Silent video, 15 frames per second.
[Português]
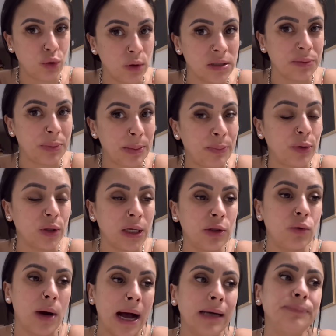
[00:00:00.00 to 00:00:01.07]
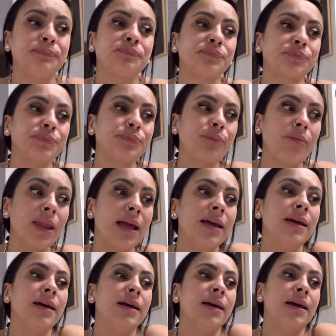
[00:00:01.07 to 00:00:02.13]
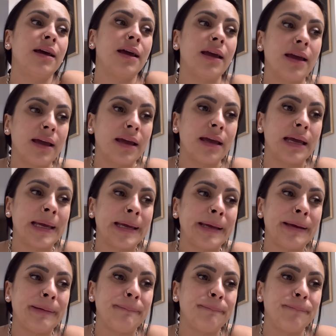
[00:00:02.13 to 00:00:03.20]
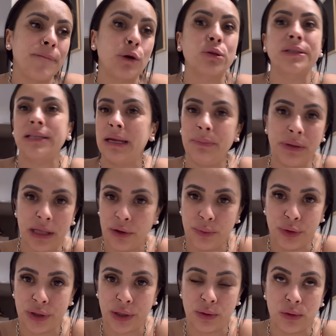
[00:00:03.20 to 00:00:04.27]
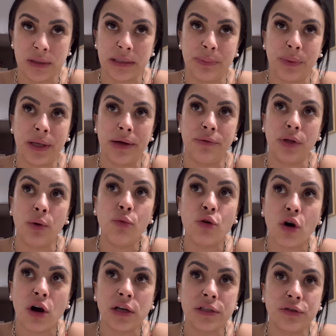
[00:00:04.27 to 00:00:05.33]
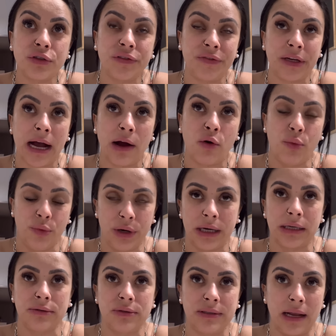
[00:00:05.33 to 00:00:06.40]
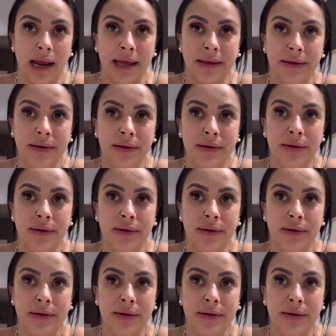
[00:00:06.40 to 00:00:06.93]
coisa pra poder doar. É, eu sempre tenho muita coisa, porque eu não gosto de ficar acumulando os trem.